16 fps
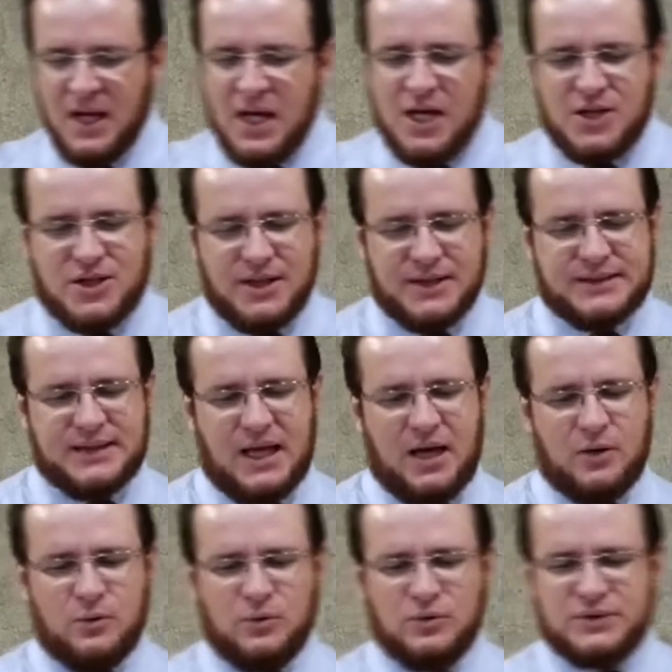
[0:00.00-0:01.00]
E
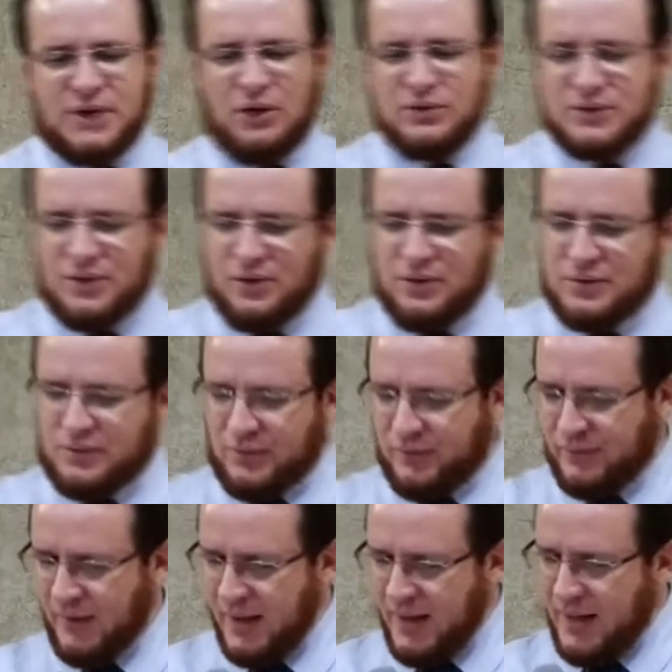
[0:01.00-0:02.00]
disseram uns aos
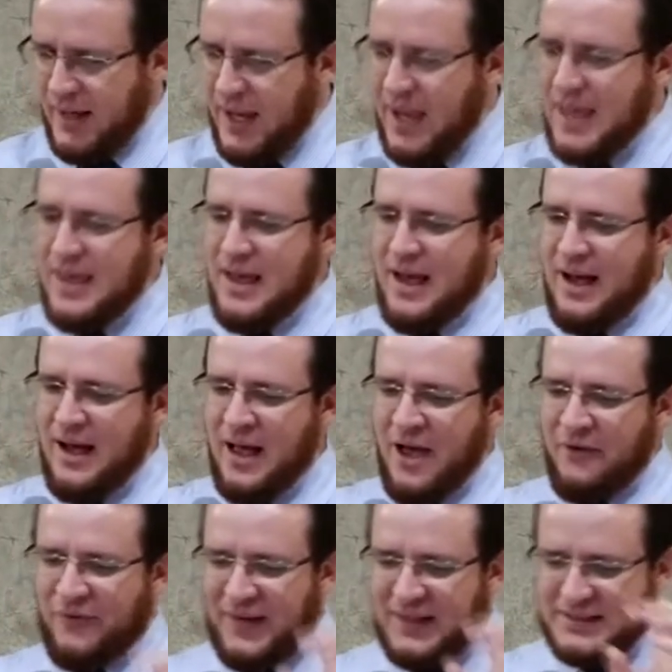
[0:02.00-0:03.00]
outros: Eia,
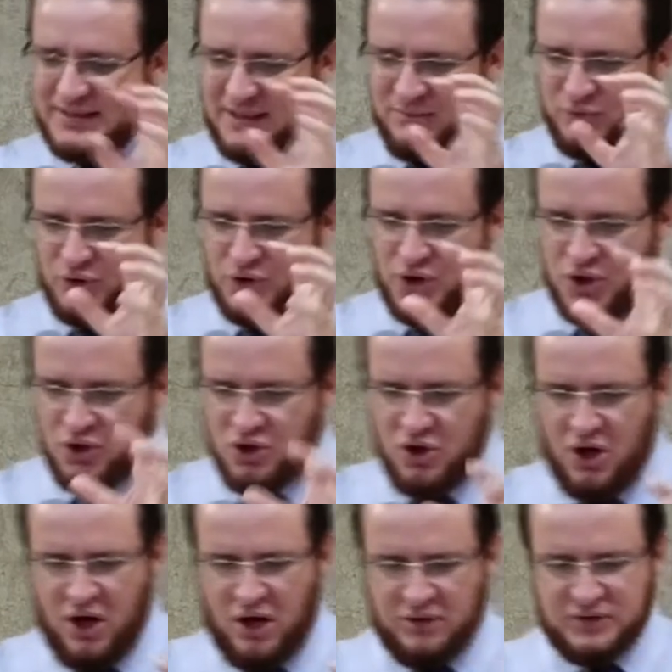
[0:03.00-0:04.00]
façamos
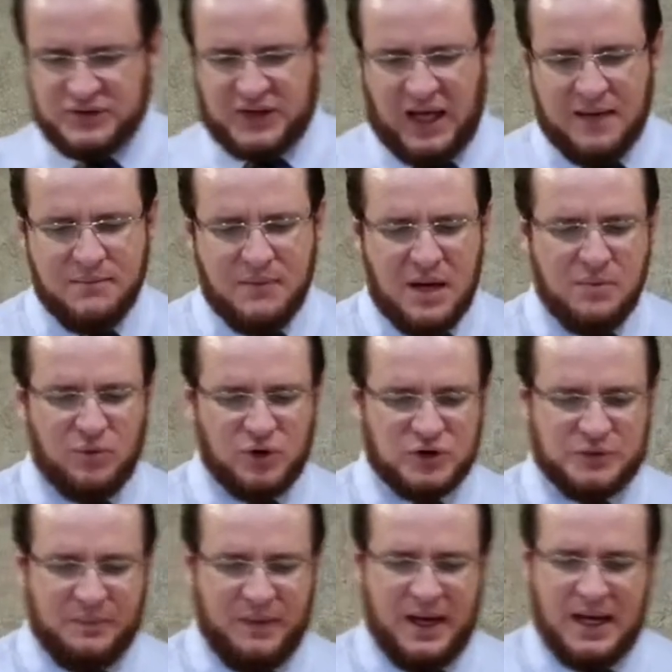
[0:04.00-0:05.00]
tijolos,
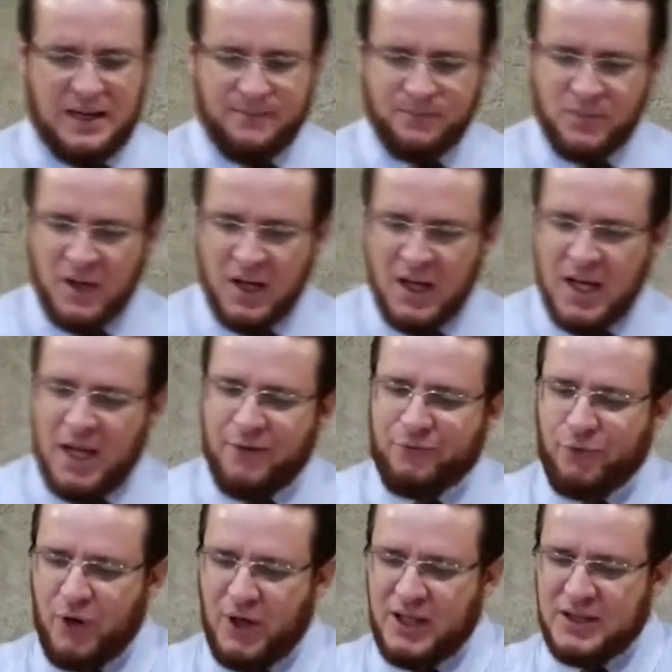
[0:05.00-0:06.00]
queimemos-los bem. E
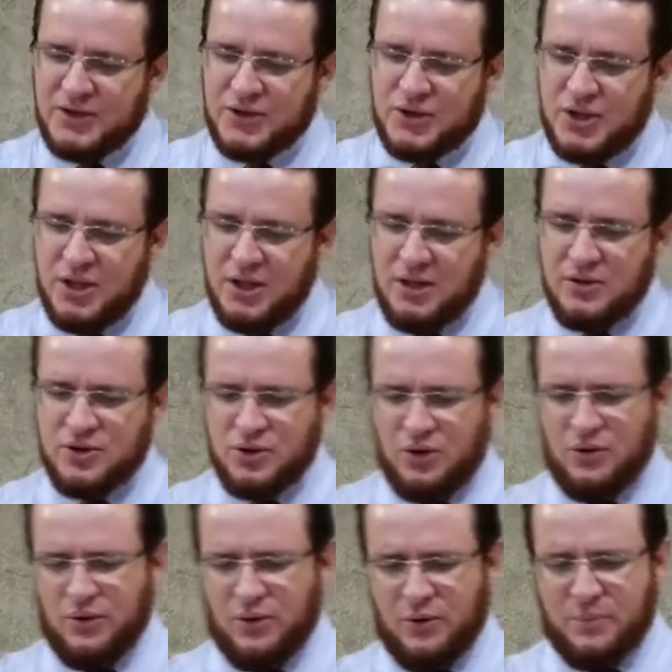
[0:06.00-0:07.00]
foi-lhes
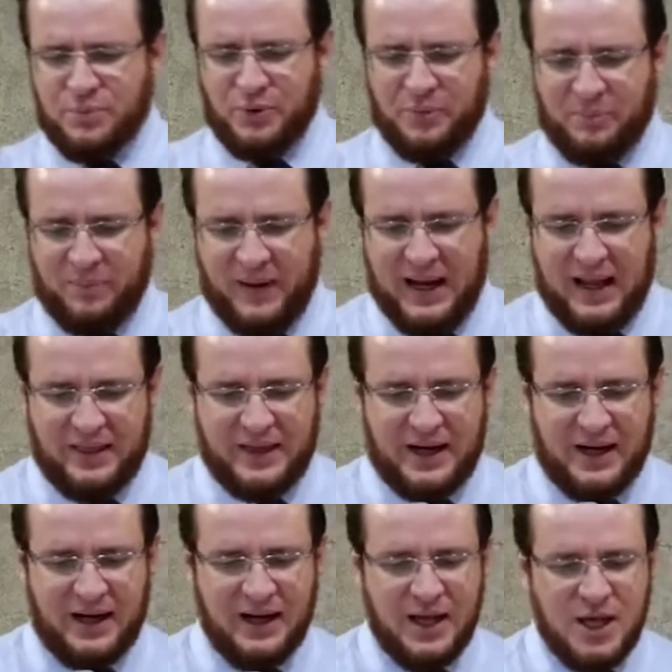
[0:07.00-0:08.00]
tijolo por
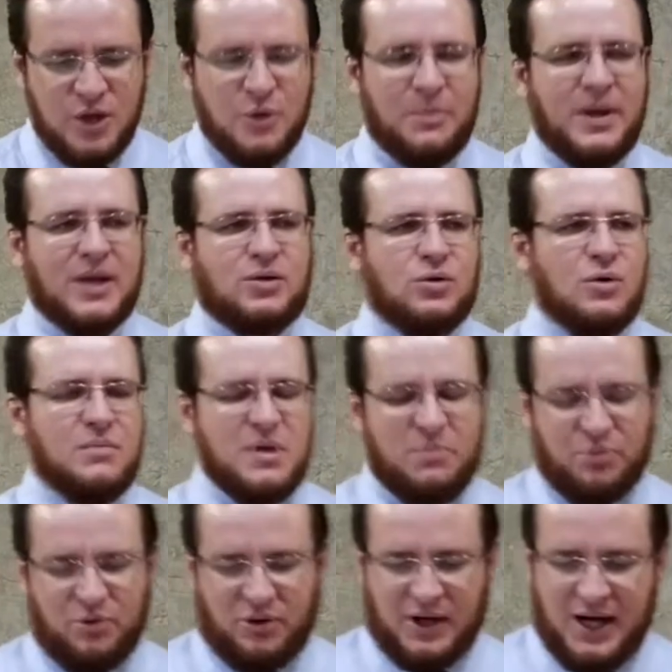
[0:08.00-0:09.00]
pedra e o betume
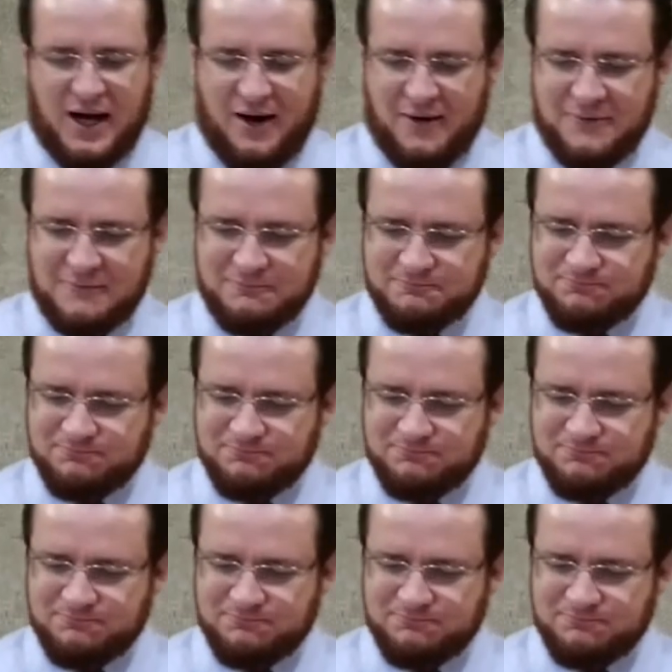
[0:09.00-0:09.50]
por cal.